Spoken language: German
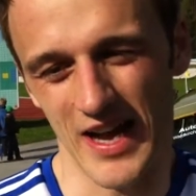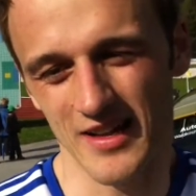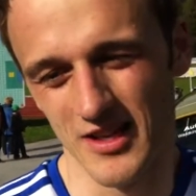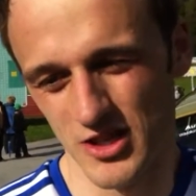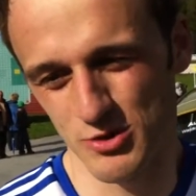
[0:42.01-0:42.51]

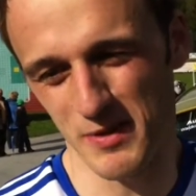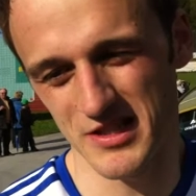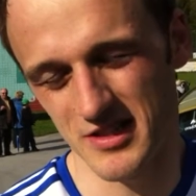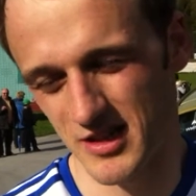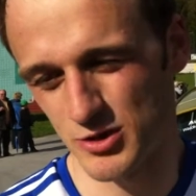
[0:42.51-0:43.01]
taktisch
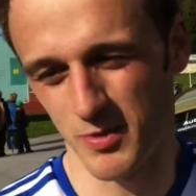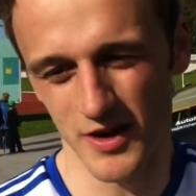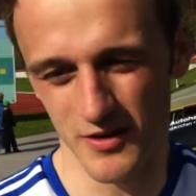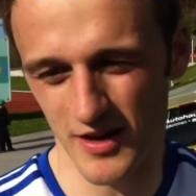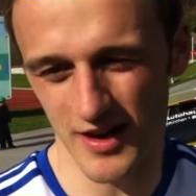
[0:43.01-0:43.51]
bessere
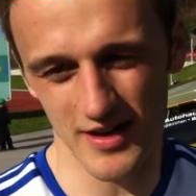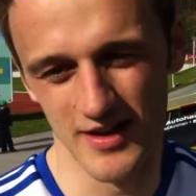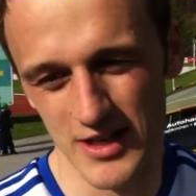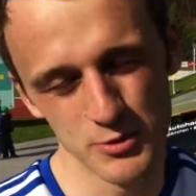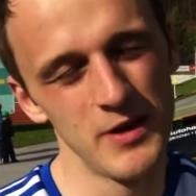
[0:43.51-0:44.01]
Spiel oder
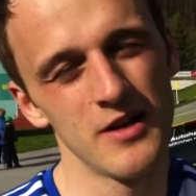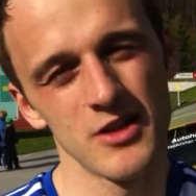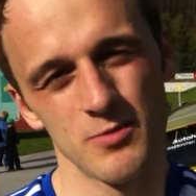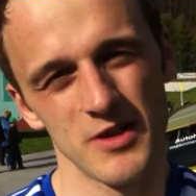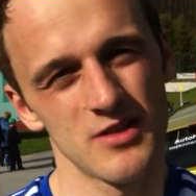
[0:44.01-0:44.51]

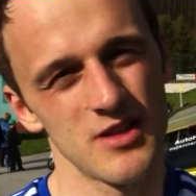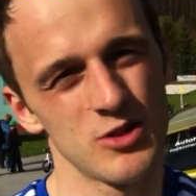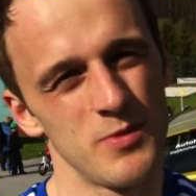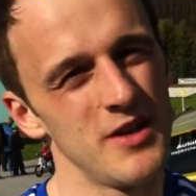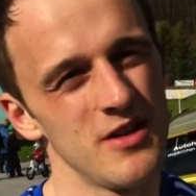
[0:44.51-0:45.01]
spielerisch
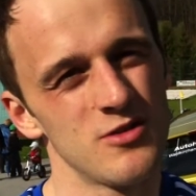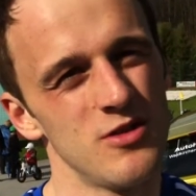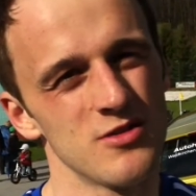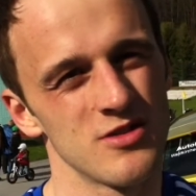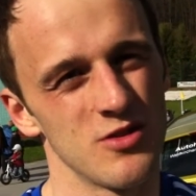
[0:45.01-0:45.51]
bessere Spiel nicht
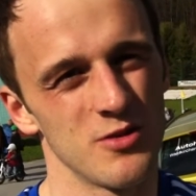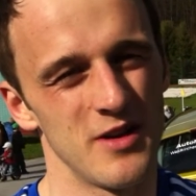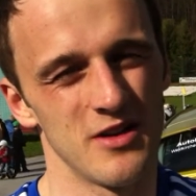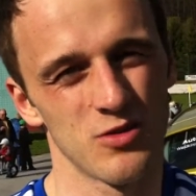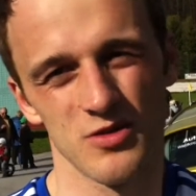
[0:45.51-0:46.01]
zulassen hat,
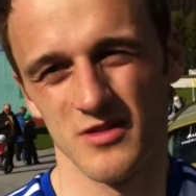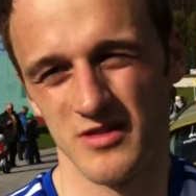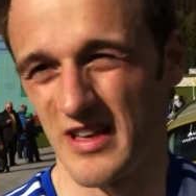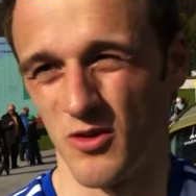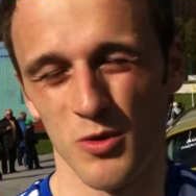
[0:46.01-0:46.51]
weil er doch
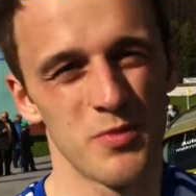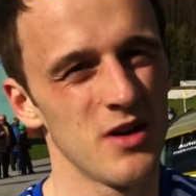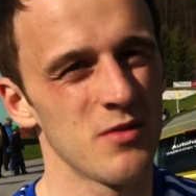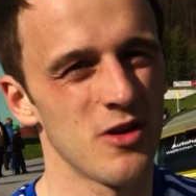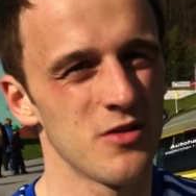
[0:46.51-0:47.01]
sehr
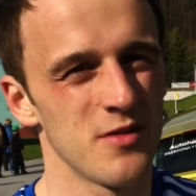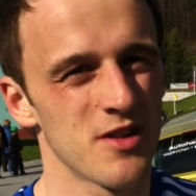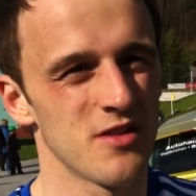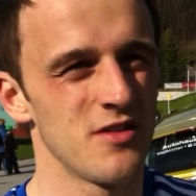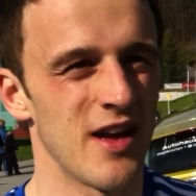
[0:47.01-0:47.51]
holprig war und wenn
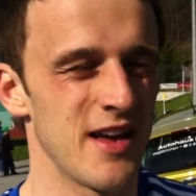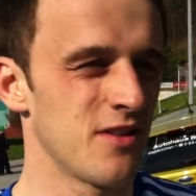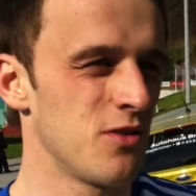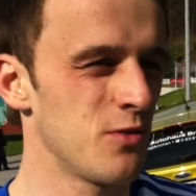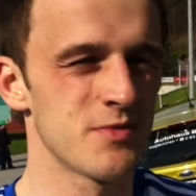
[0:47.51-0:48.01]
es dann in der
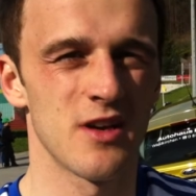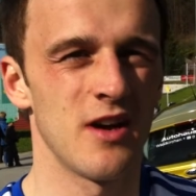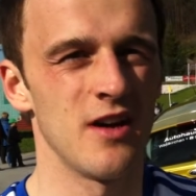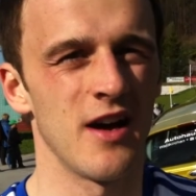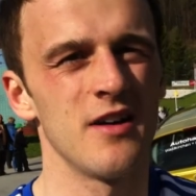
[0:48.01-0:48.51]
eigenen Hälfte,
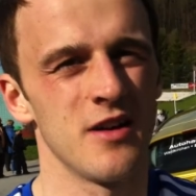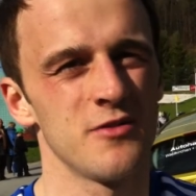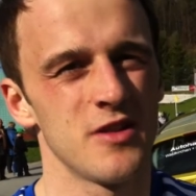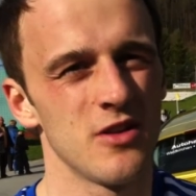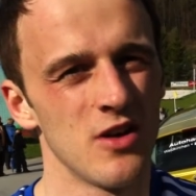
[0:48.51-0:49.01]
äh,
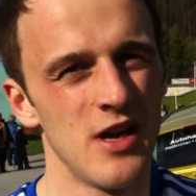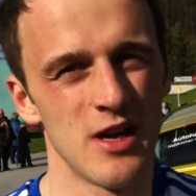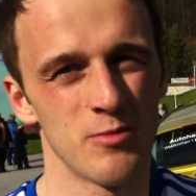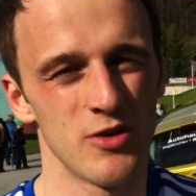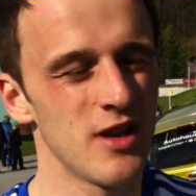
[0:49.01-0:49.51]
Hälfte da
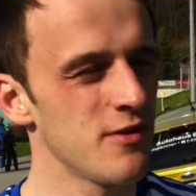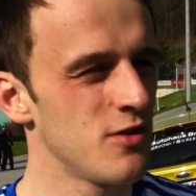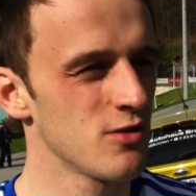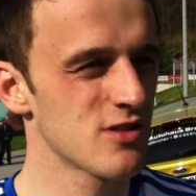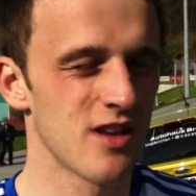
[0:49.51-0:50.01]
einen Balllauf
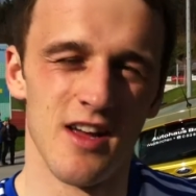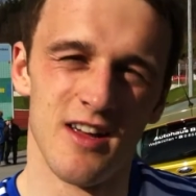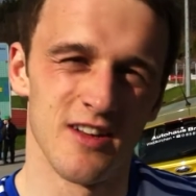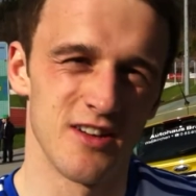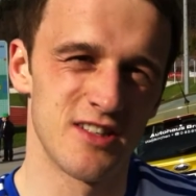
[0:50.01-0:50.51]
verlust,
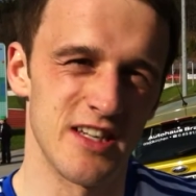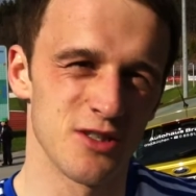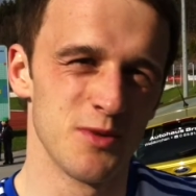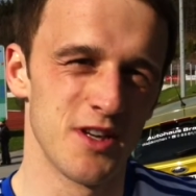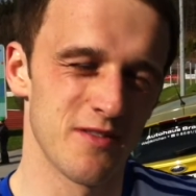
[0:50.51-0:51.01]
dann ist es
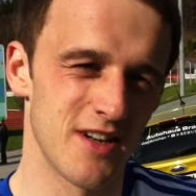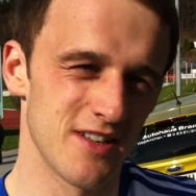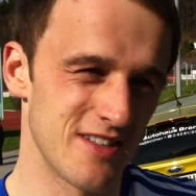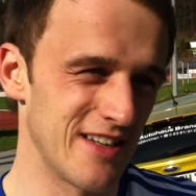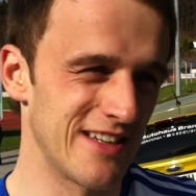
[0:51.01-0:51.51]
sehr schwierig, weil
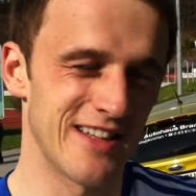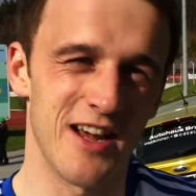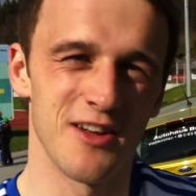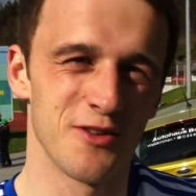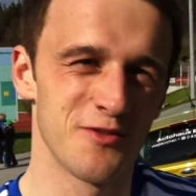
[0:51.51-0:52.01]
es sich
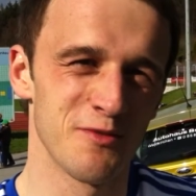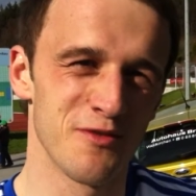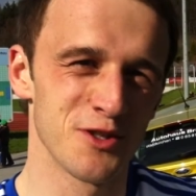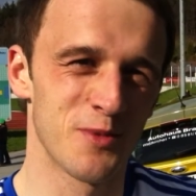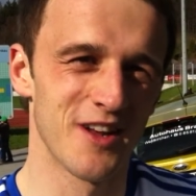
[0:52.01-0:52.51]
drei oder
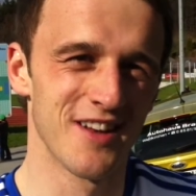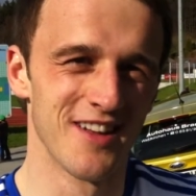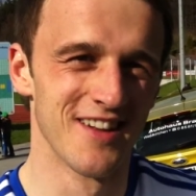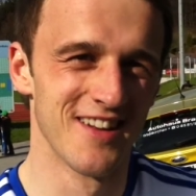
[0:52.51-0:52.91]
viermal verspringt.